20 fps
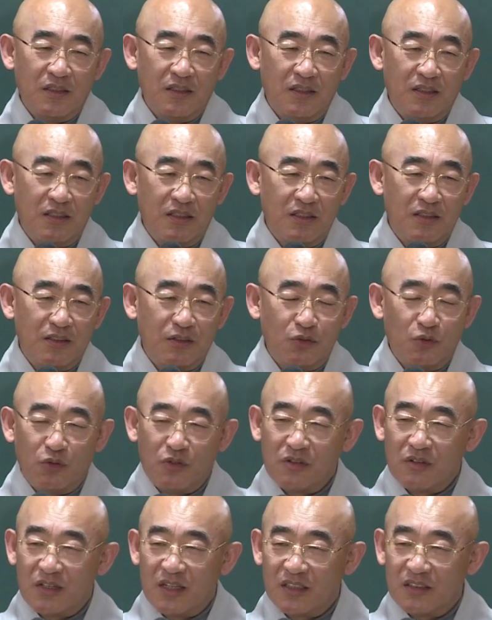어,
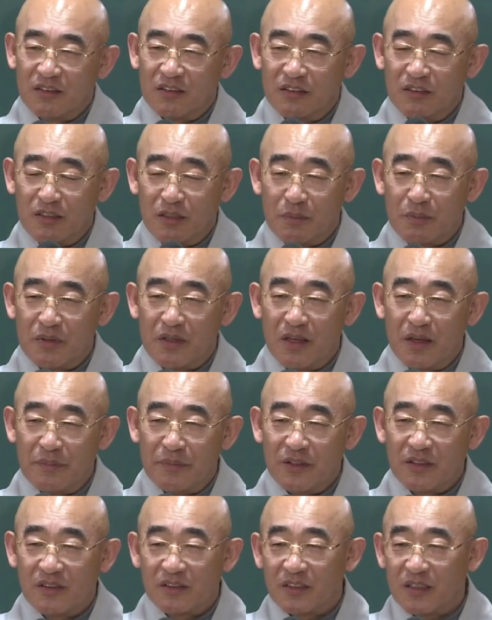노력하는 거에
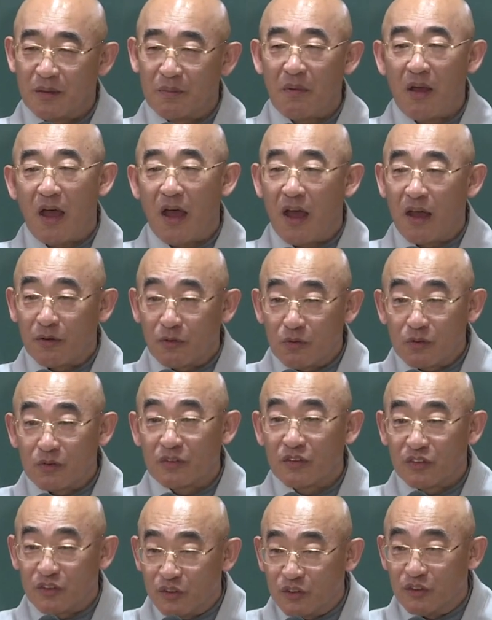비하면 참 안
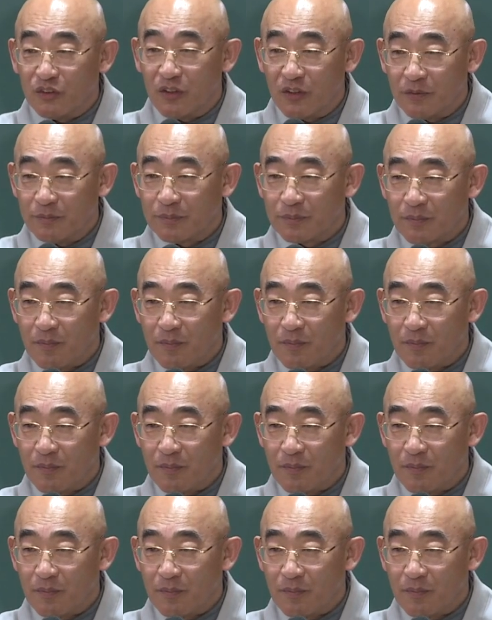오거든요.